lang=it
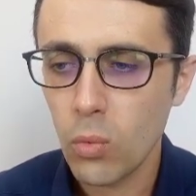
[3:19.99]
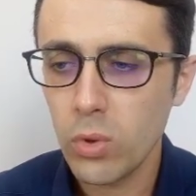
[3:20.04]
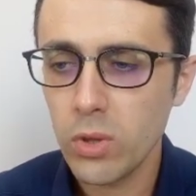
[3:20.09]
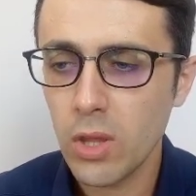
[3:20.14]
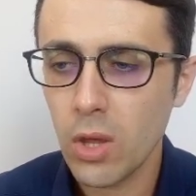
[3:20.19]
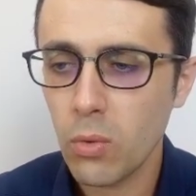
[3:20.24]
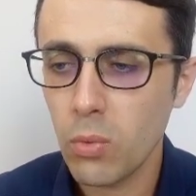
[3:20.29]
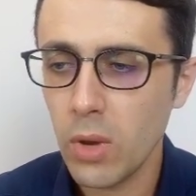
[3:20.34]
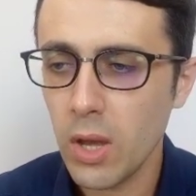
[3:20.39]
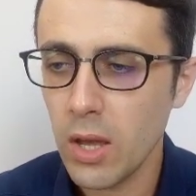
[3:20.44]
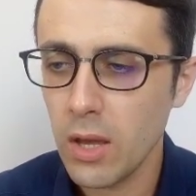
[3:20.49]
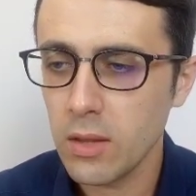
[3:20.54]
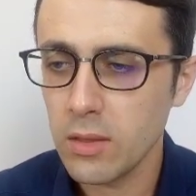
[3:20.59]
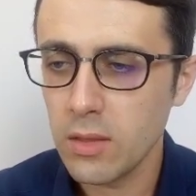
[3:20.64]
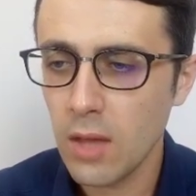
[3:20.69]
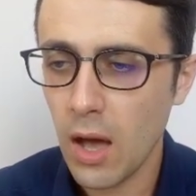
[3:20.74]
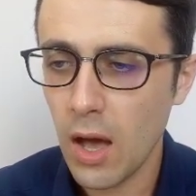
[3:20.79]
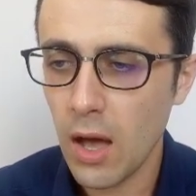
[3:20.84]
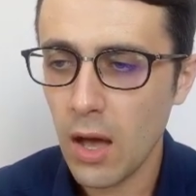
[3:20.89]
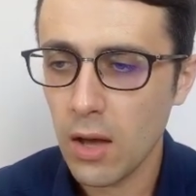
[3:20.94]
quindi qui
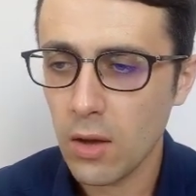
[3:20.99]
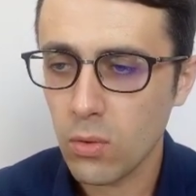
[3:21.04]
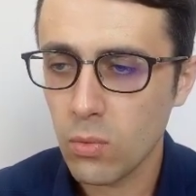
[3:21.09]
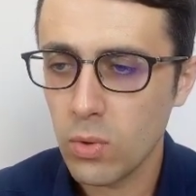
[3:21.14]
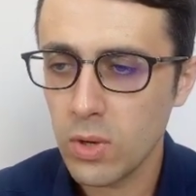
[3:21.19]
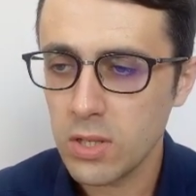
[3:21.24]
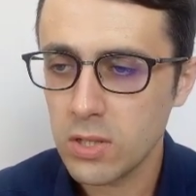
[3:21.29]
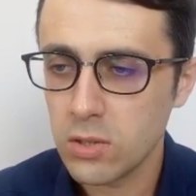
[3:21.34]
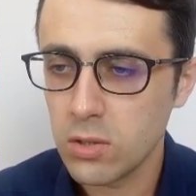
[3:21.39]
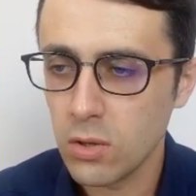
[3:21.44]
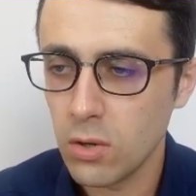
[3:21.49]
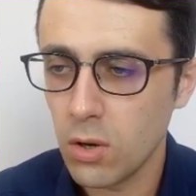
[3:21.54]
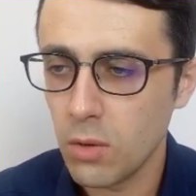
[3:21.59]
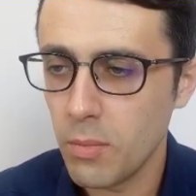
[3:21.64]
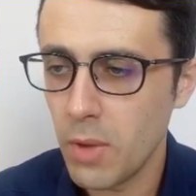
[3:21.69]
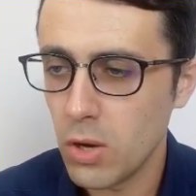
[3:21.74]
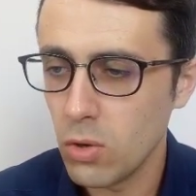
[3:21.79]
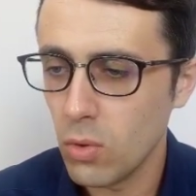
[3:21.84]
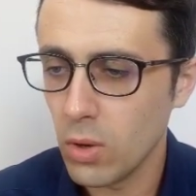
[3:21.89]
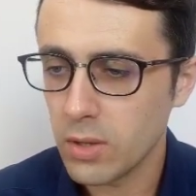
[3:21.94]
da questo
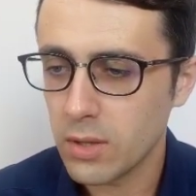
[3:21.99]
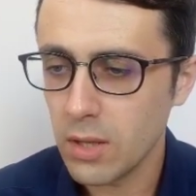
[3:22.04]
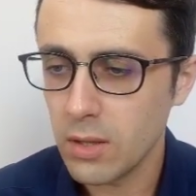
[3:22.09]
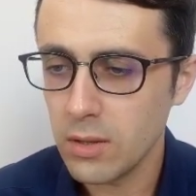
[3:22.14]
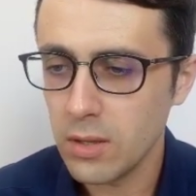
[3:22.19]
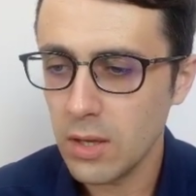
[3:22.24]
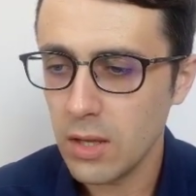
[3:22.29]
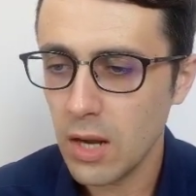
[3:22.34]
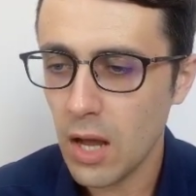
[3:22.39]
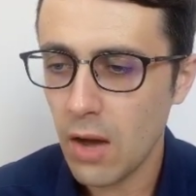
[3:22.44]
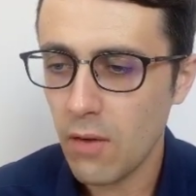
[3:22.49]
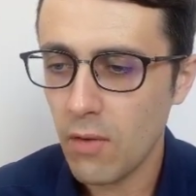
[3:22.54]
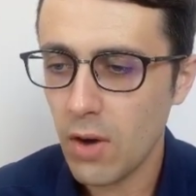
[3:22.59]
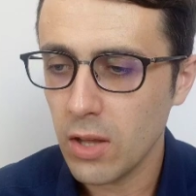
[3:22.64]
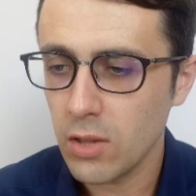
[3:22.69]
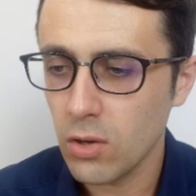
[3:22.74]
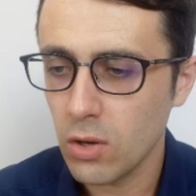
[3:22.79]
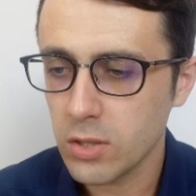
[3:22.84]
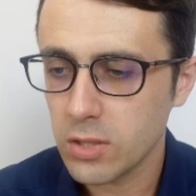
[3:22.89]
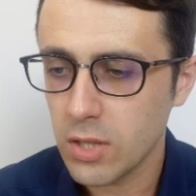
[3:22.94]
menu a tendina
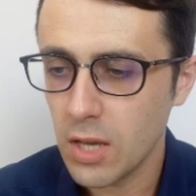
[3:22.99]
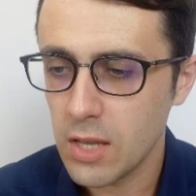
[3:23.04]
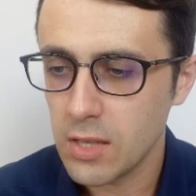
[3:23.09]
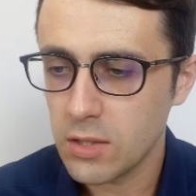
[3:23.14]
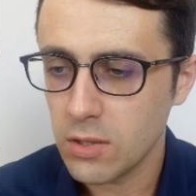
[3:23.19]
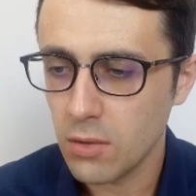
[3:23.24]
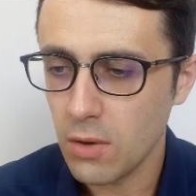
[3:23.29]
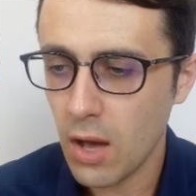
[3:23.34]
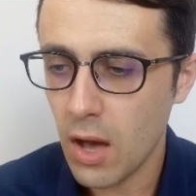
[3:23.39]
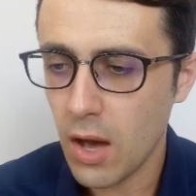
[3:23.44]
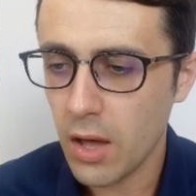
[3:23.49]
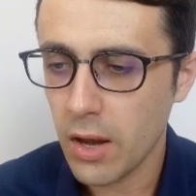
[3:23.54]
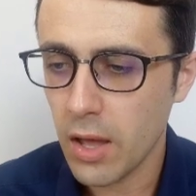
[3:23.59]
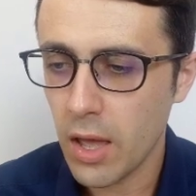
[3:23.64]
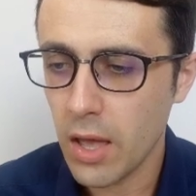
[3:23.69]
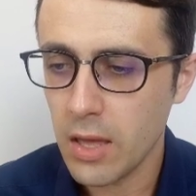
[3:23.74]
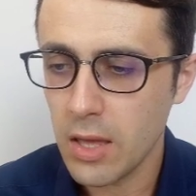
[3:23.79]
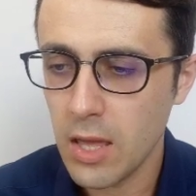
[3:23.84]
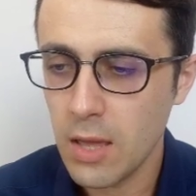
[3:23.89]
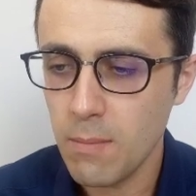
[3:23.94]
vado a
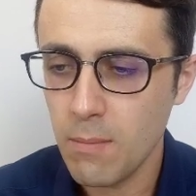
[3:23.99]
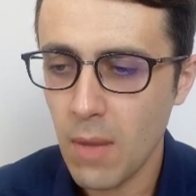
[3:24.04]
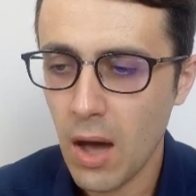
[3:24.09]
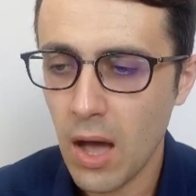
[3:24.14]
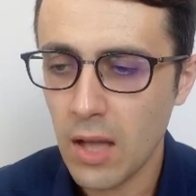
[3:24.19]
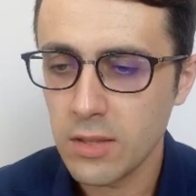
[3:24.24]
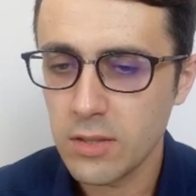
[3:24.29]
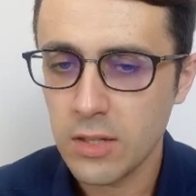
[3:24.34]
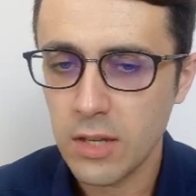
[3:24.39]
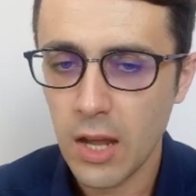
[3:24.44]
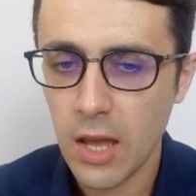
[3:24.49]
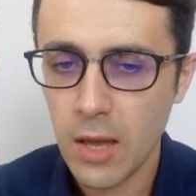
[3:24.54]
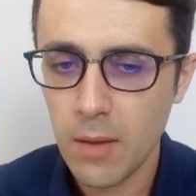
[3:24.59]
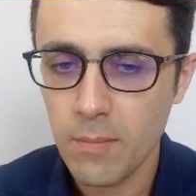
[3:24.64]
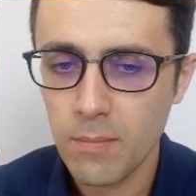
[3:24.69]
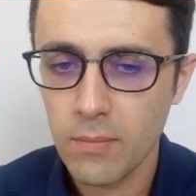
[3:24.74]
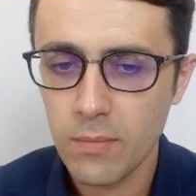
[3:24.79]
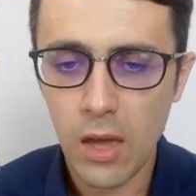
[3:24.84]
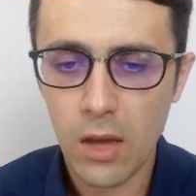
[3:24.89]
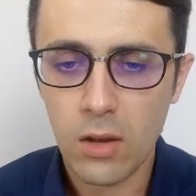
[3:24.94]
selezionare
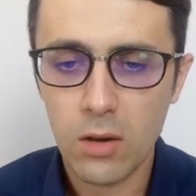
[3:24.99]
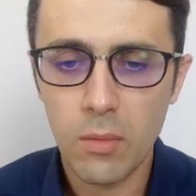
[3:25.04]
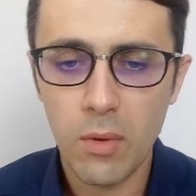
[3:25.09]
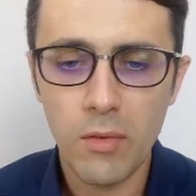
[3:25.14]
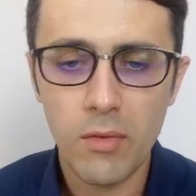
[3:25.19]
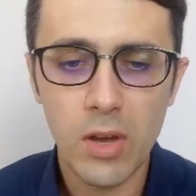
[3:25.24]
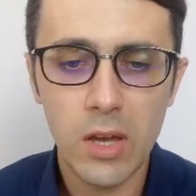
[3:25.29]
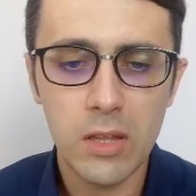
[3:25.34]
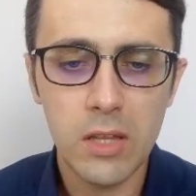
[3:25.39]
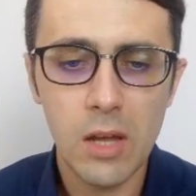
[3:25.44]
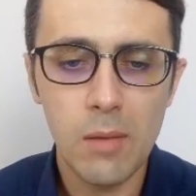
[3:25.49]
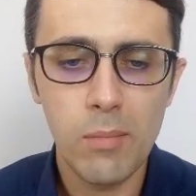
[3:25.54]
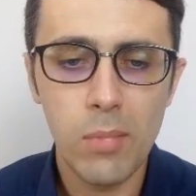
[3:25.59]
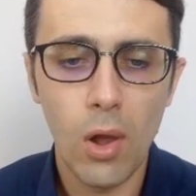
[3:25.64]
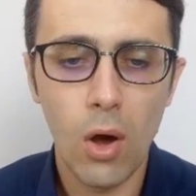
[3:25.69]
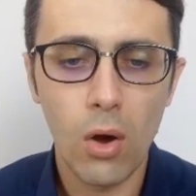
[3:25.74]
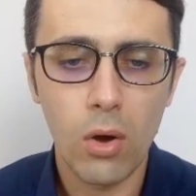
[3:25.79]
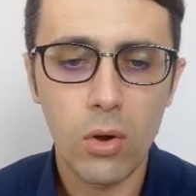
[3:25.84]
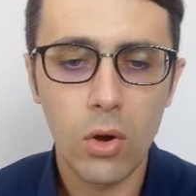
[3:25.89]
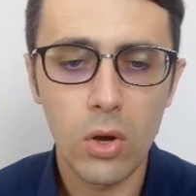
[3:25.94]
immagine e come vedi il
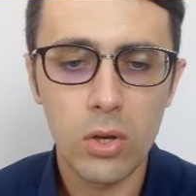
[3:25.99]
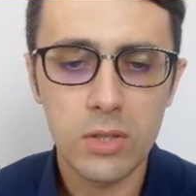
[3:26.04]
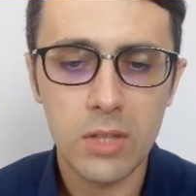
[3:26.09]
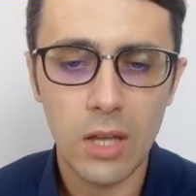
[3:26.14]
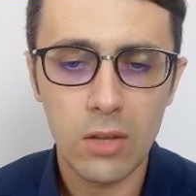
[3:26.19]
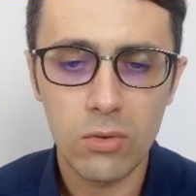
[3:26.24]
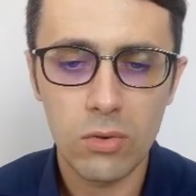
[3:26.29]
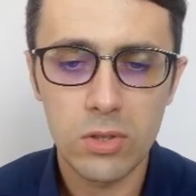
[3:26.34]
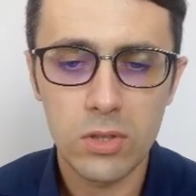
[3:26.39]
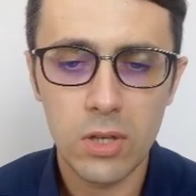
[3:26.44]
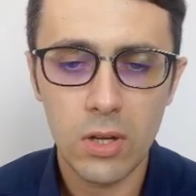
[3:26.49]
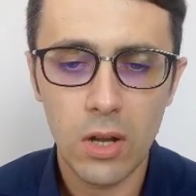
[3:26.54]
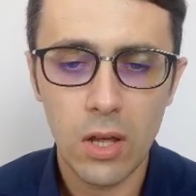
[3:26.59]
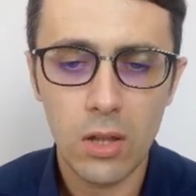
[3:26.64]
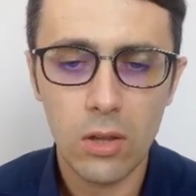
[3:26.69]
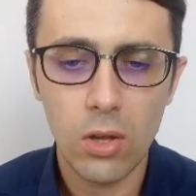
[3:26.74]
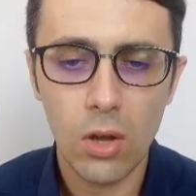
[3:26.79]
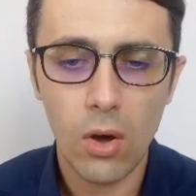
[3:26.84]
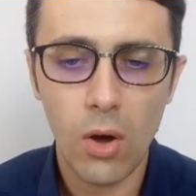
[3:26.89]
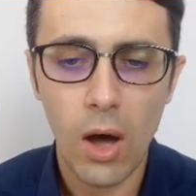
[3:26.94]
blocco è stato
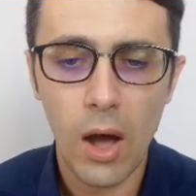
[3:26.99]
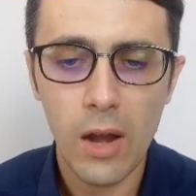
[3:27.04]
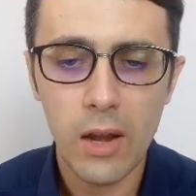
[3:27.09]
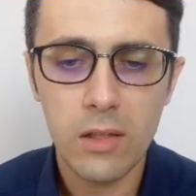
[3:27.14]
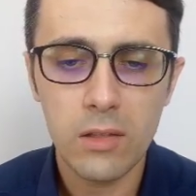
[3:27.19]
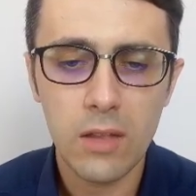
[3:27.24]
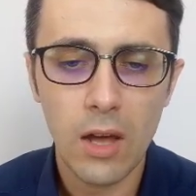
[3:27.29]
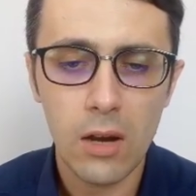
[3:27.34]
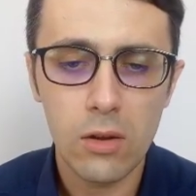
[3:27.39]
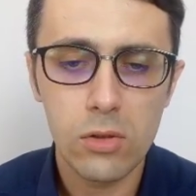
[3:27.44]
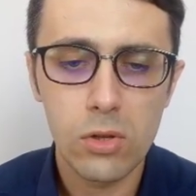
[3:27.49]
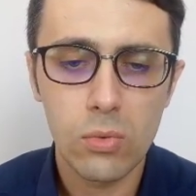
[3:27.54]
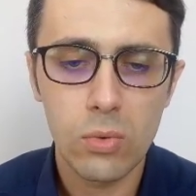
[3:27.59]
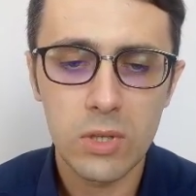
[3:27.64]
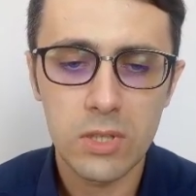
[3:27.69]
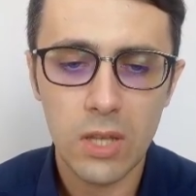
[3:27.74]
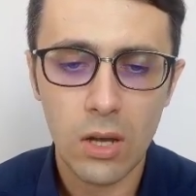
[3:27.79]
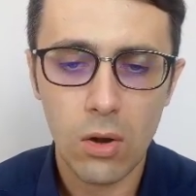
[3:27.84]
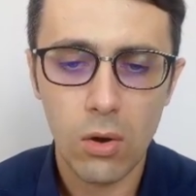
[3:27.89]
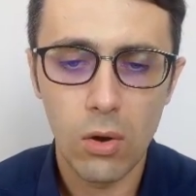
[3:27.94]
inserito all'interno di
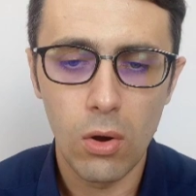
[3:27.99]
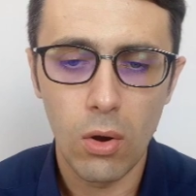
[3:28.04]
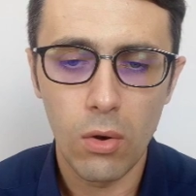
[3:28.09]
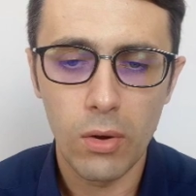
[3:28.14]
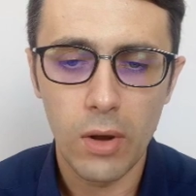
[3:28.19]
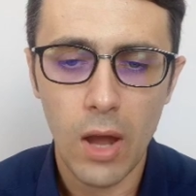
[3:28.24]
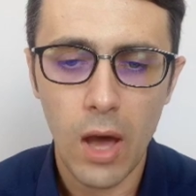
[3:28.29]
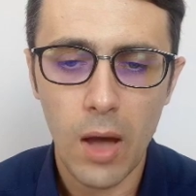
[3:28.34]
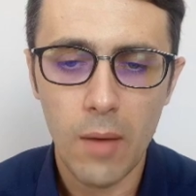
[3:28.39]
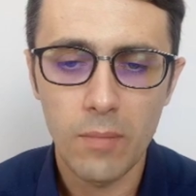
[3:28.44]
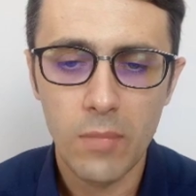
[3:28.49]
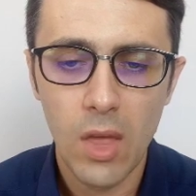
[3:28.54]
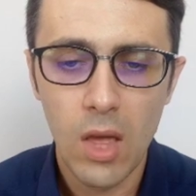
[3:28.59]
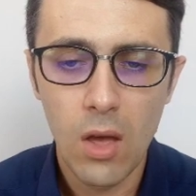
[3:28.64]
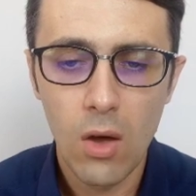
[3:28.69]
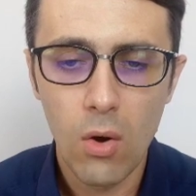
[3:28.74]
questa colonna.